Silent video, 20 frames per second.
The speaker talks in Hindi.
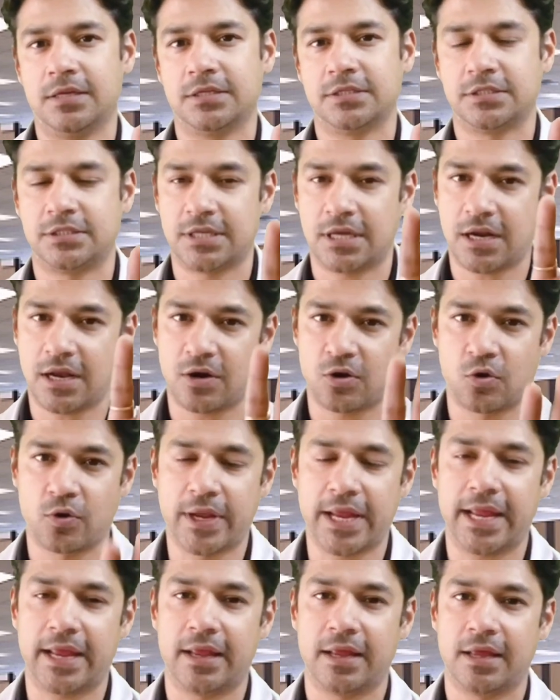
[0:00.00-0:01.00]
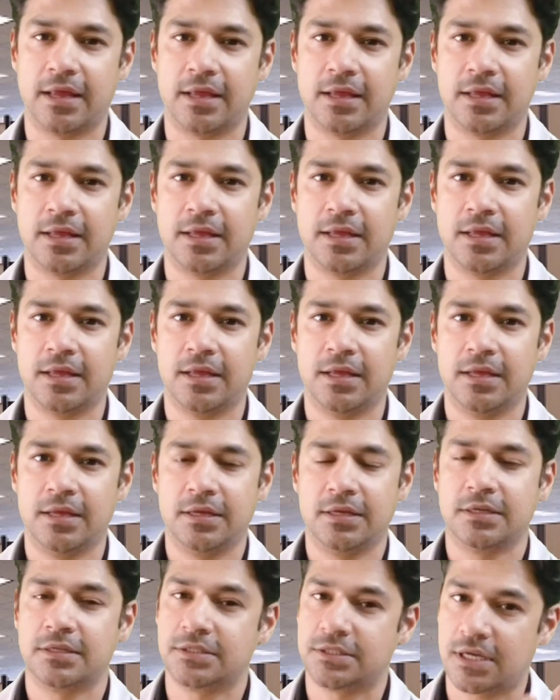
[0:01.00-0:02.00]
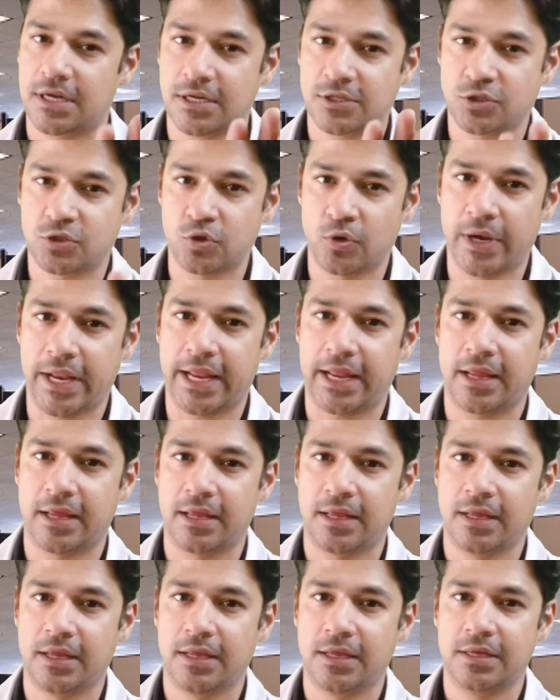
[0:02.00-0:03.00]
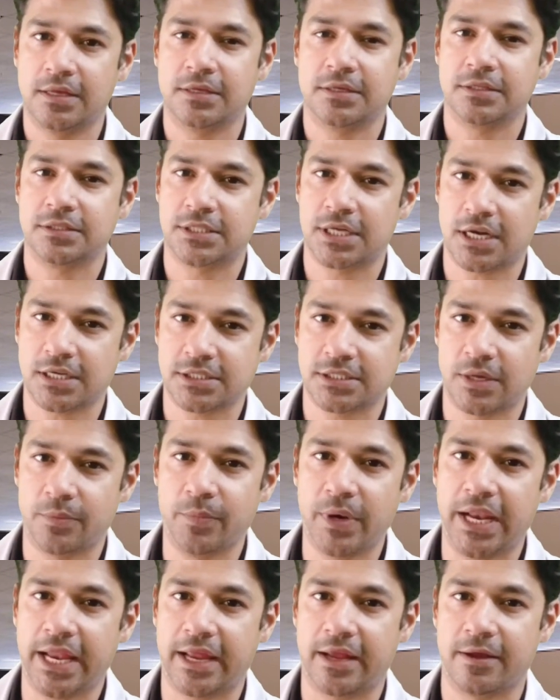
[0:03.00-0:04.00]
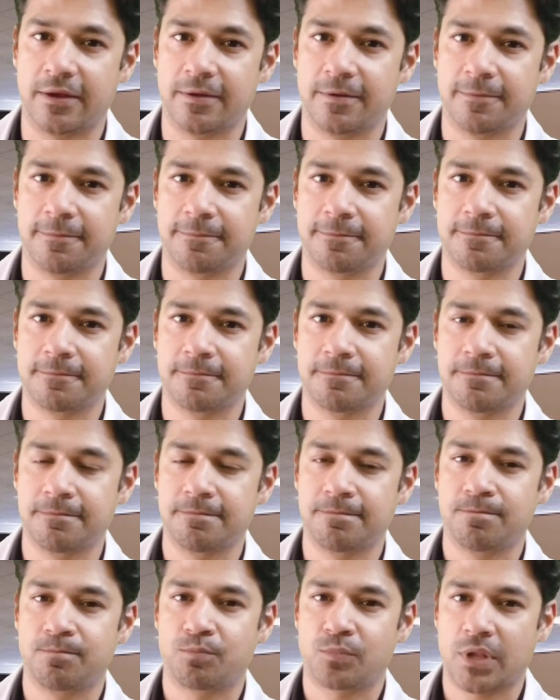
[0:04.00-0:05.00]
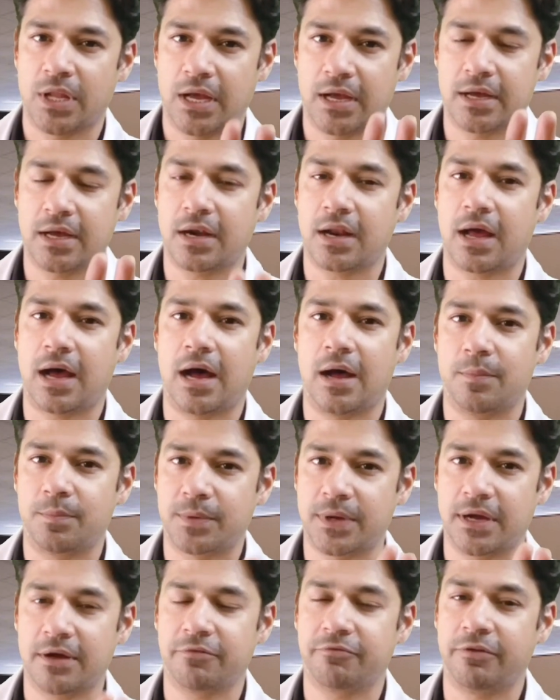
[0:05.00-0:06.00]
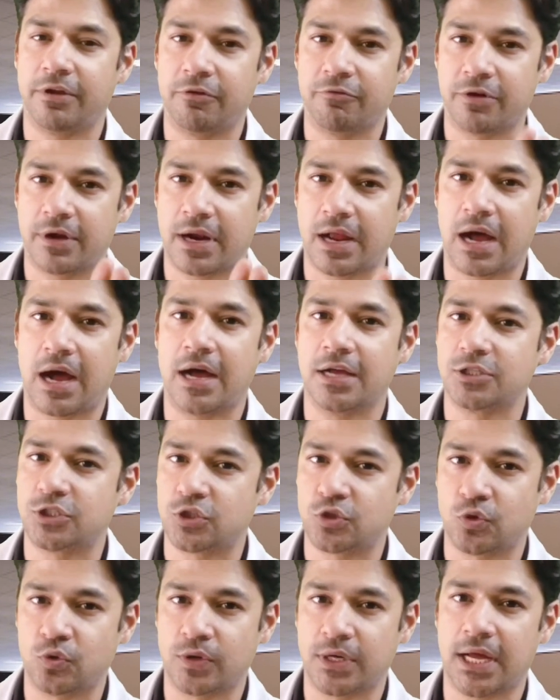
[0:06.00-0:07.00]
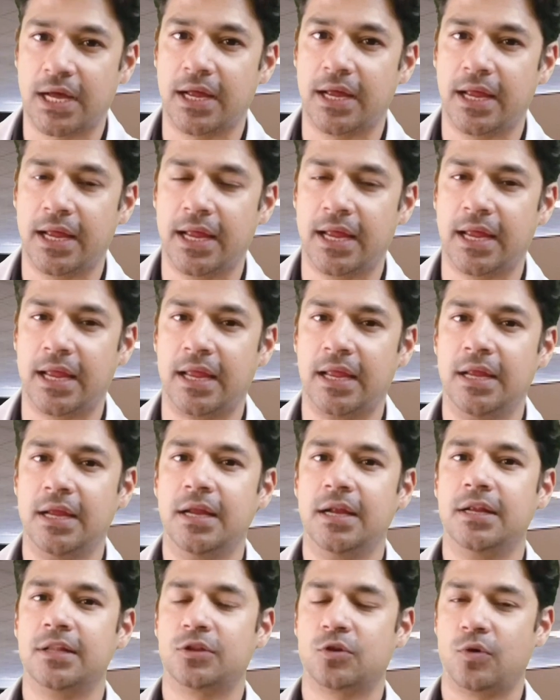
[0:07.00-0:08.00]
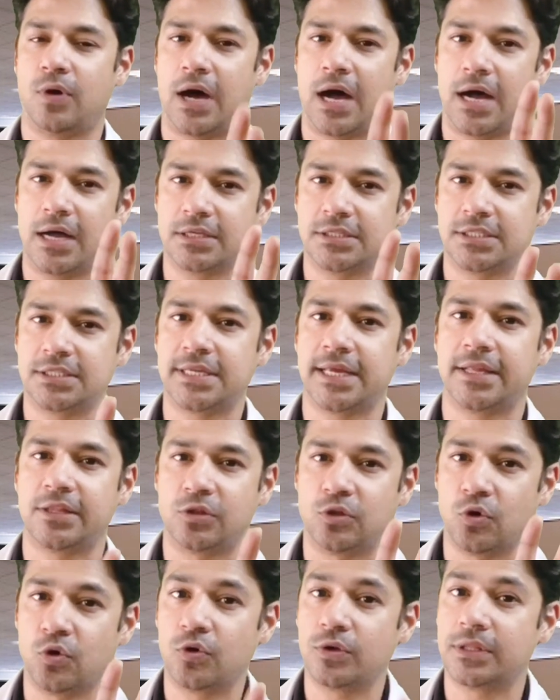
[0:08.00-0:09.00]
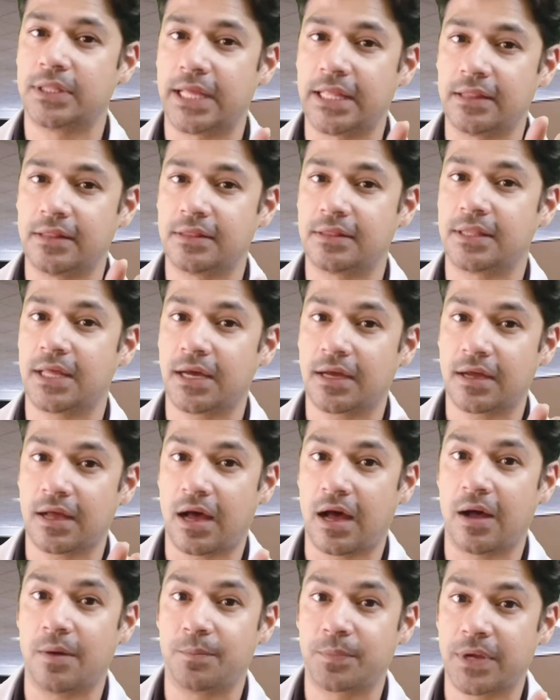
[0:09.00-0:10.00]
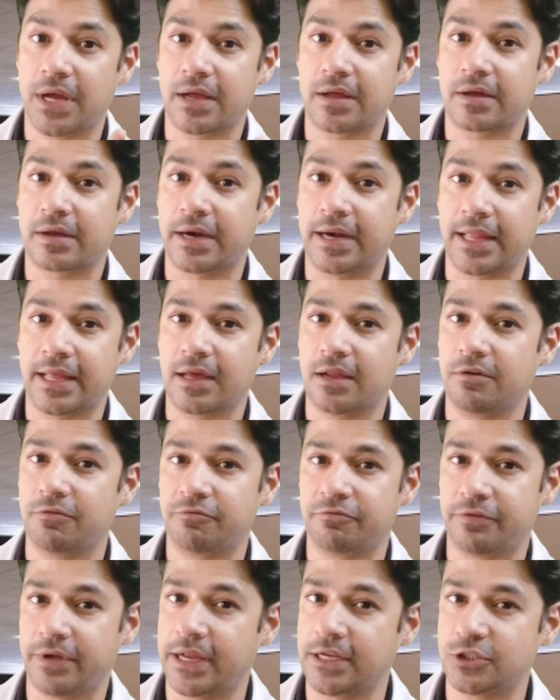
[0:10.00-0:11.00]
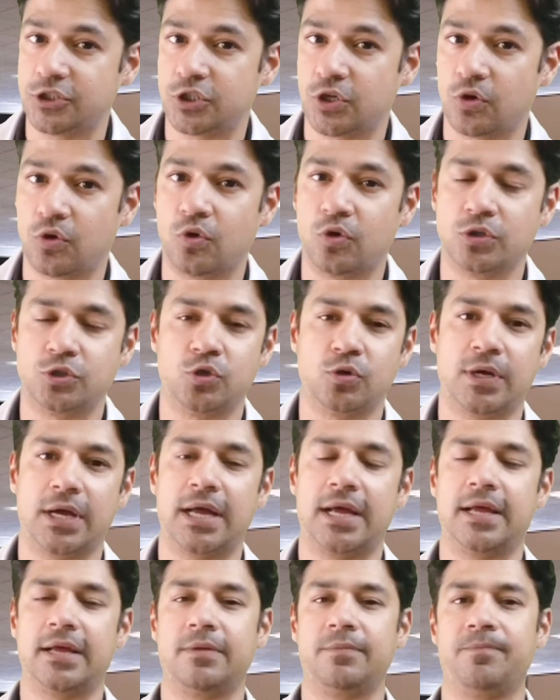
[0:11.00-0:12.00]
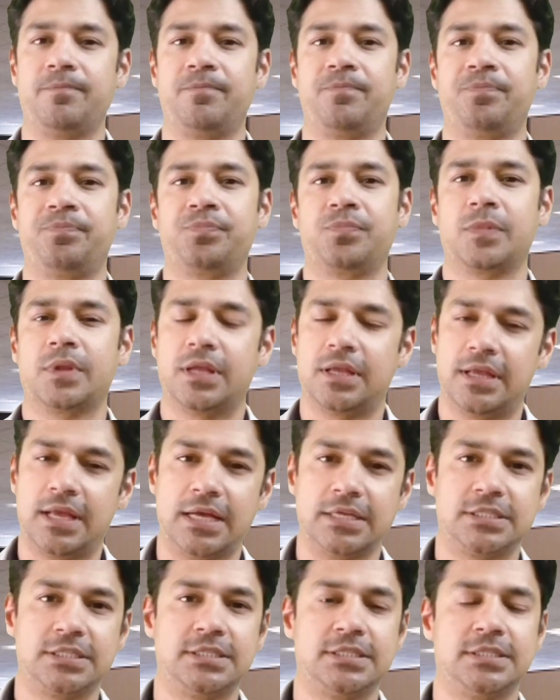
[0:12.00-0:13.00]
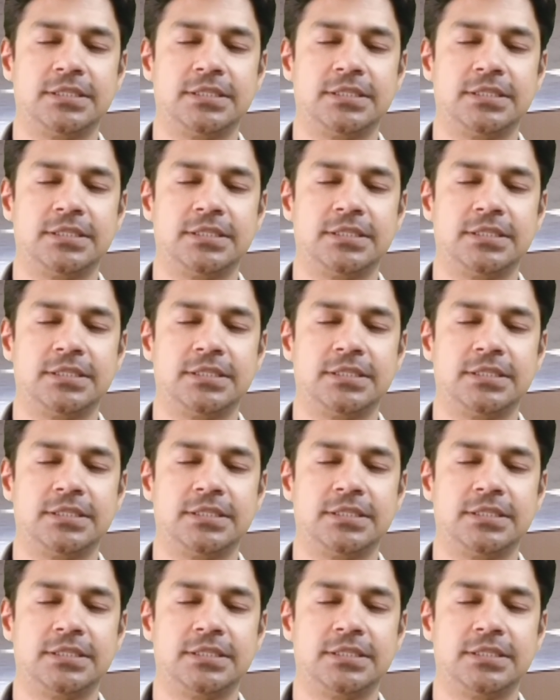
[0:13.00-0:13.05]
ज़रा रुकें ज़रा सुने ज़रा संभलें अगर आपका फीवर आज टूटा है तो आज से दो दिन तक आपका क्रिटिकल फेज शुरू हो चुका है यस